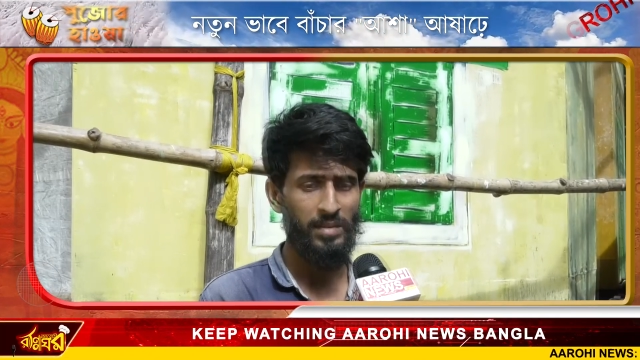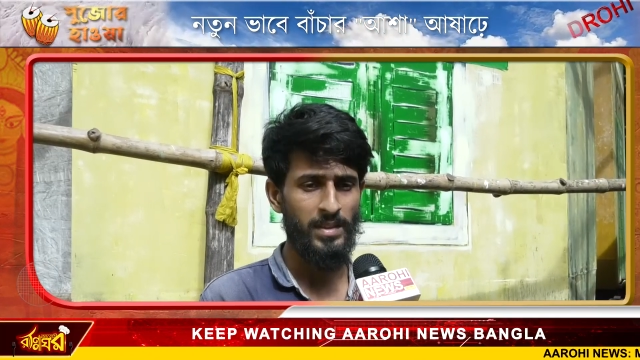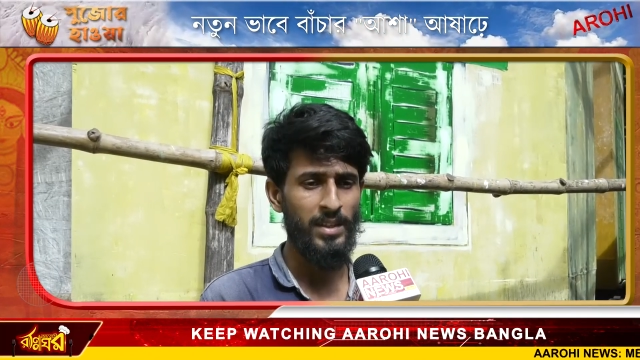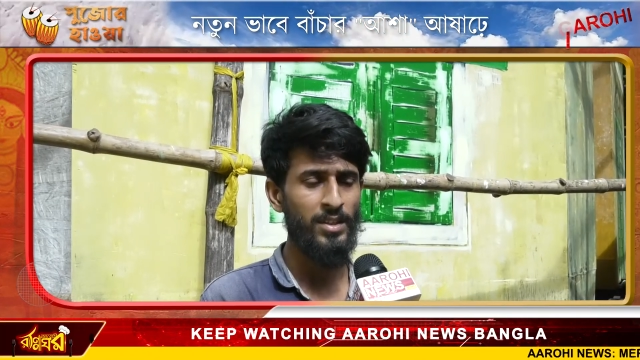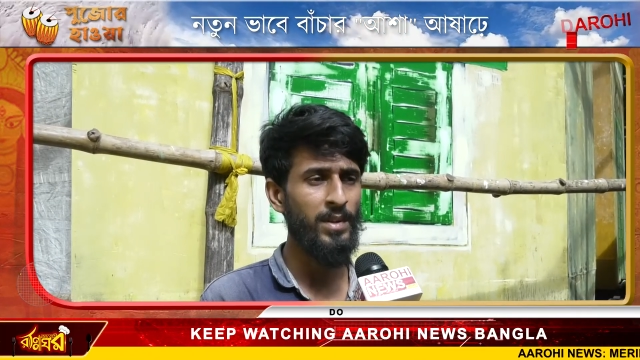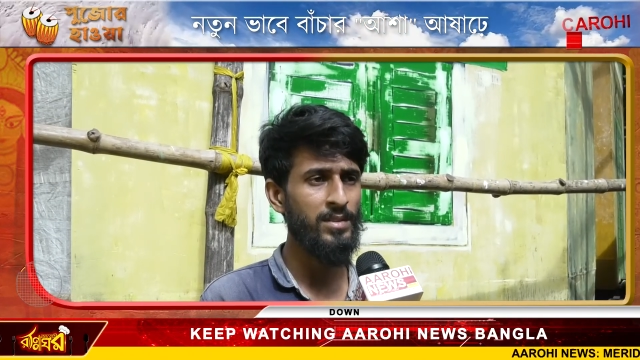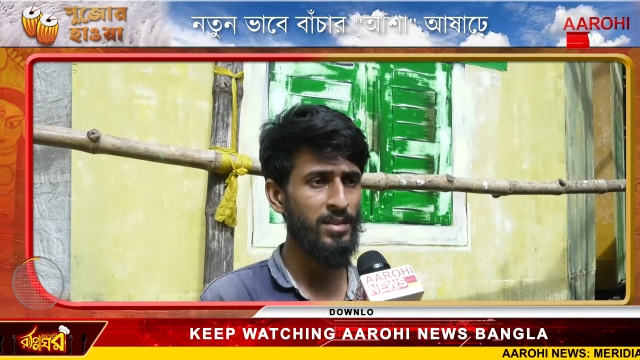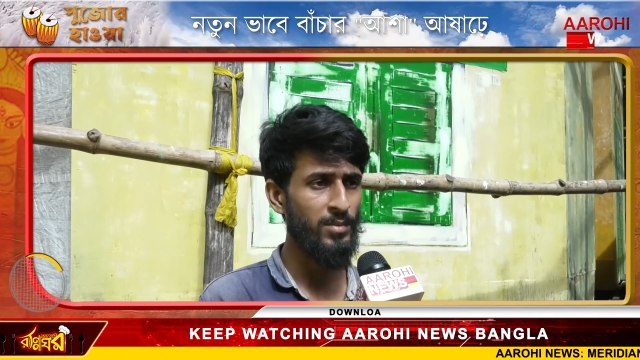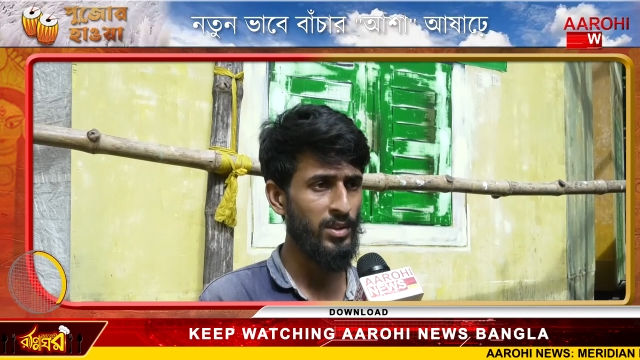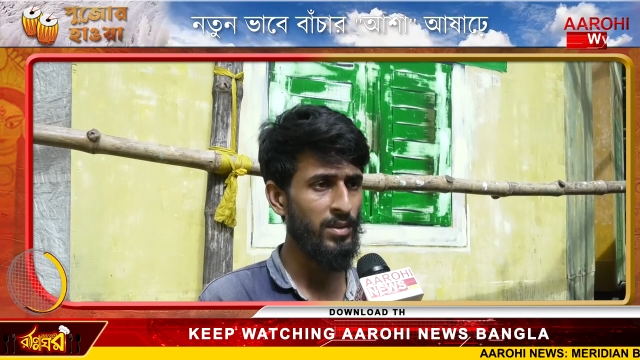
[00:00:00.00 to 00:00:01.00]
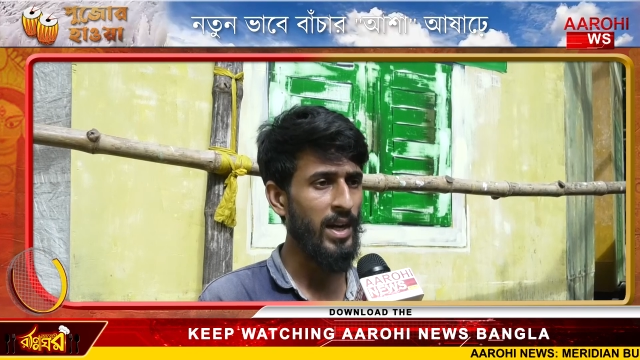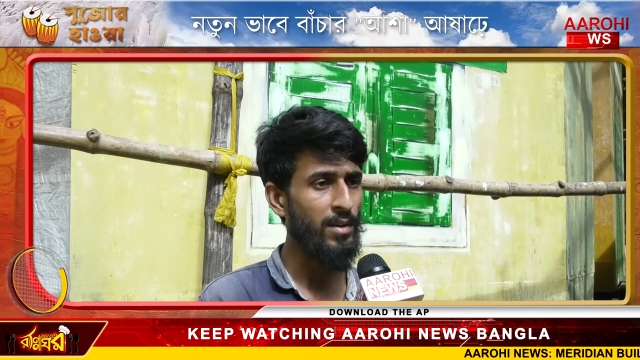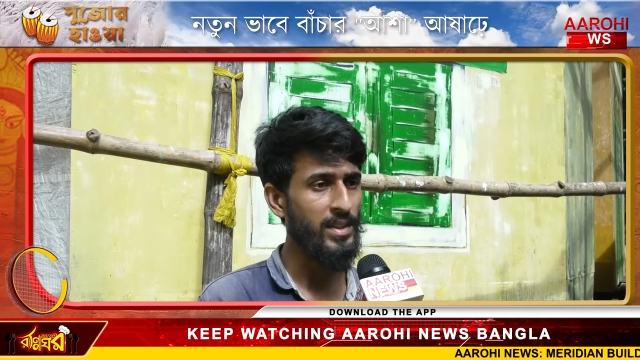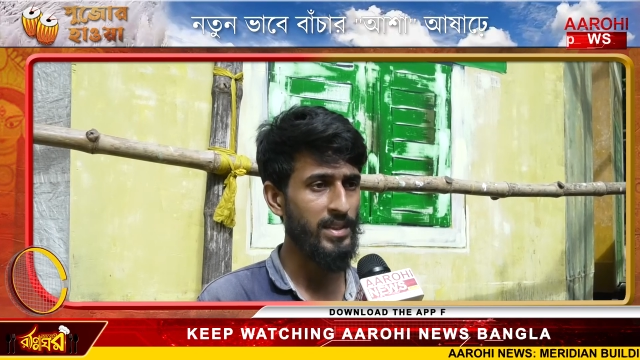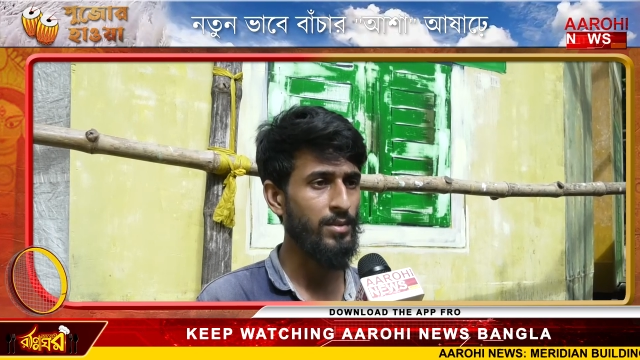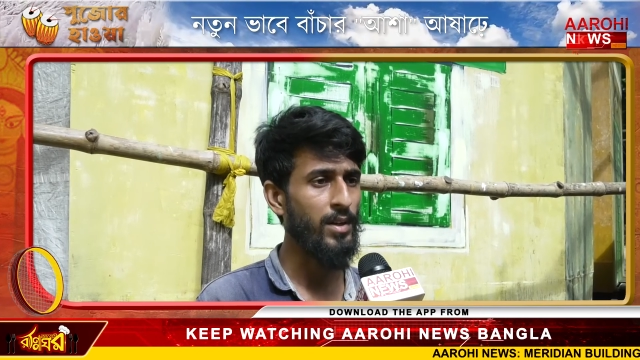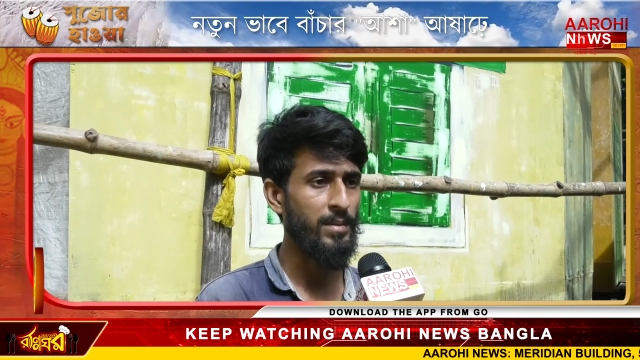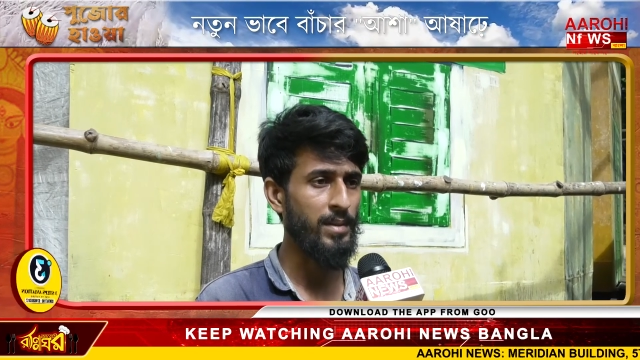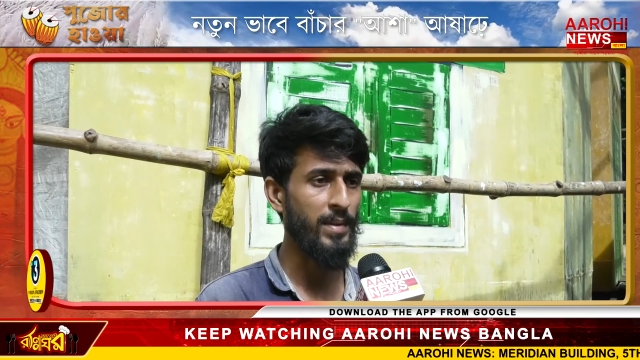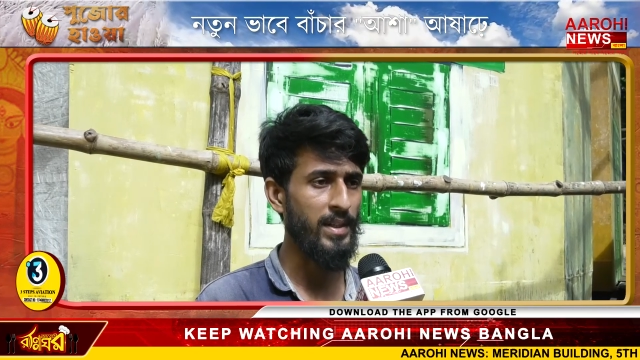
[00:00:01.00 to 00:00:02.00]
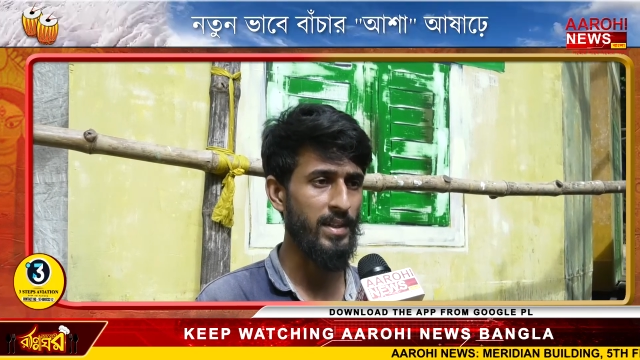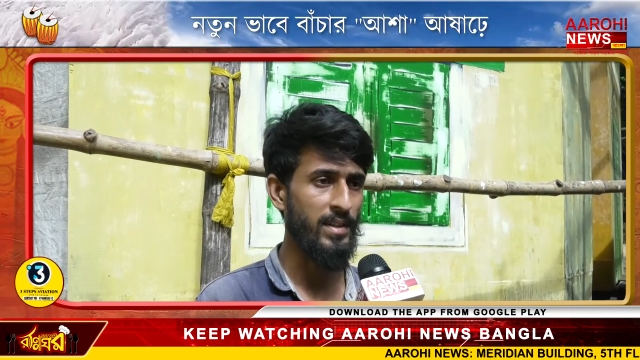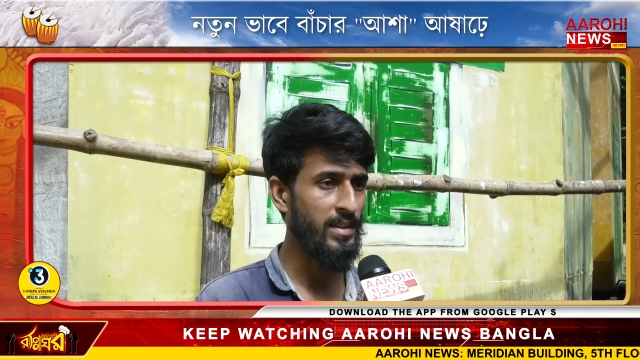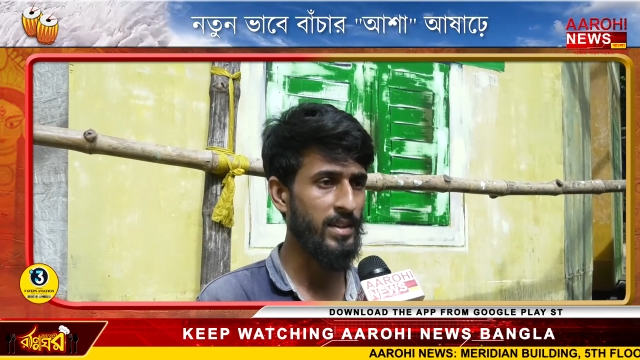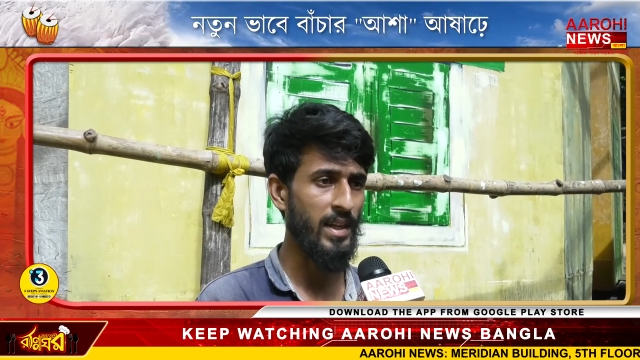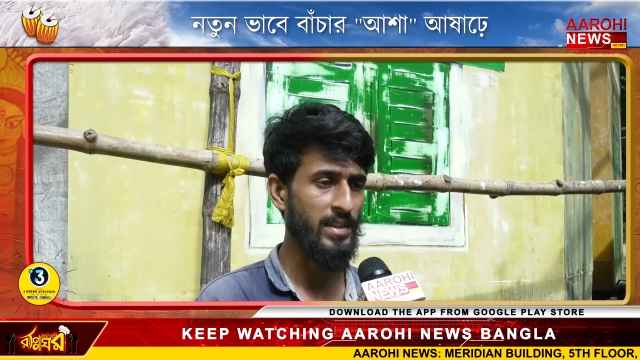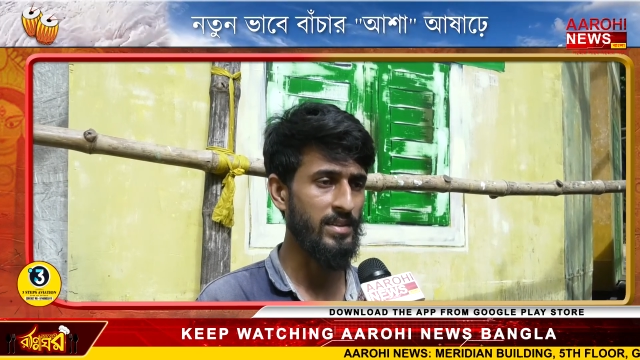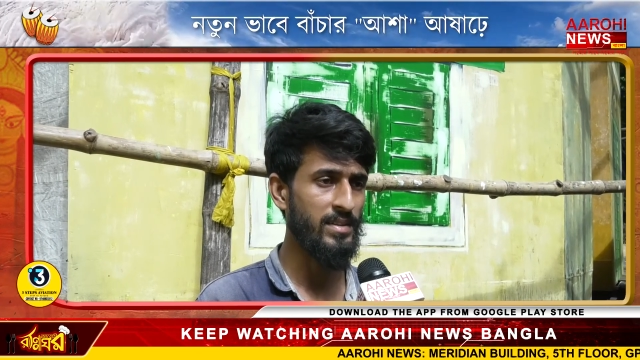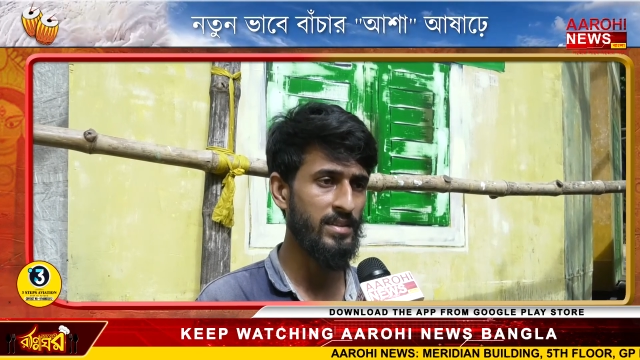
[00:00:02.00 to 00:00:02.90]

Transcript: সাধারণ মানুষের মনেও আরও আশা জোগাবে এই প্যান্ডেল এই কাজ